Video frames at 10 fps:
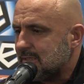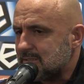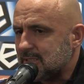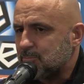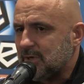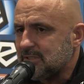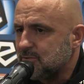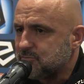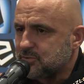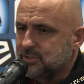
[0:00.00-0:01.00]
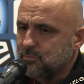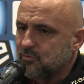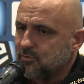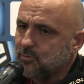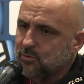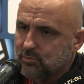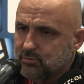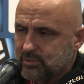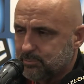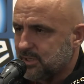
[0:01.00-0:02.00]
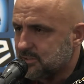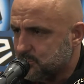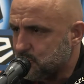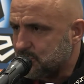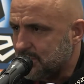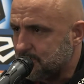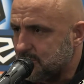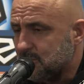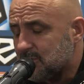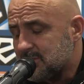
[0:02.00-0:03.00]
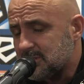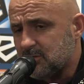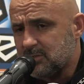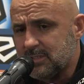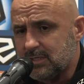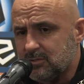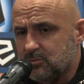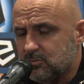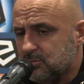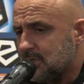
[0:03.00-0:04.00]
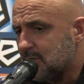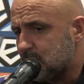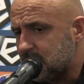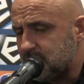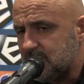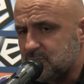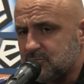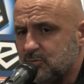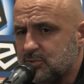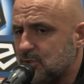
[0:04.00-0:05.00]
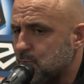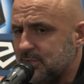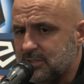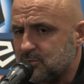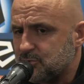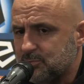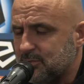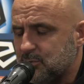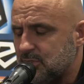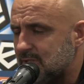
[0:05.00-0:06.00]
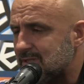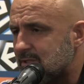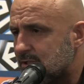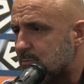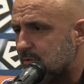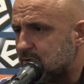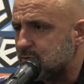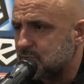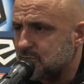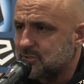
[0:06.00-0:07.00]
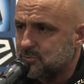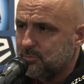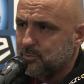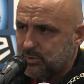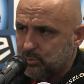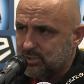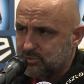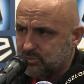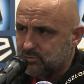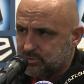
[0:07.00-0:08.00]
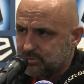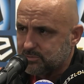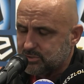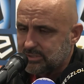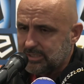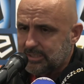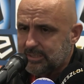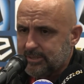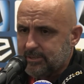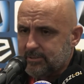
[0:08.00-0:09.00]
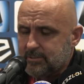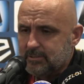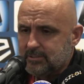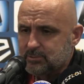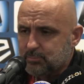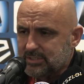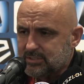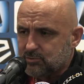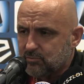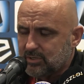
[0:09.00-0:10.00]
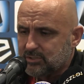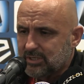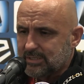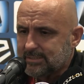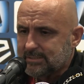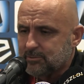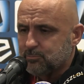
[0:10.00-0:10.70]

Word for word: zadbany, to wszyscy mówią, o kurde, biega z brzuszkiem. No i to jest, to jest takie, no akurat widać, że Forsell umiejętności ma, bo nikt nigdy nie powiedział, że to jest słaby piłkarz i to chciałem też y, sprecyzować, ale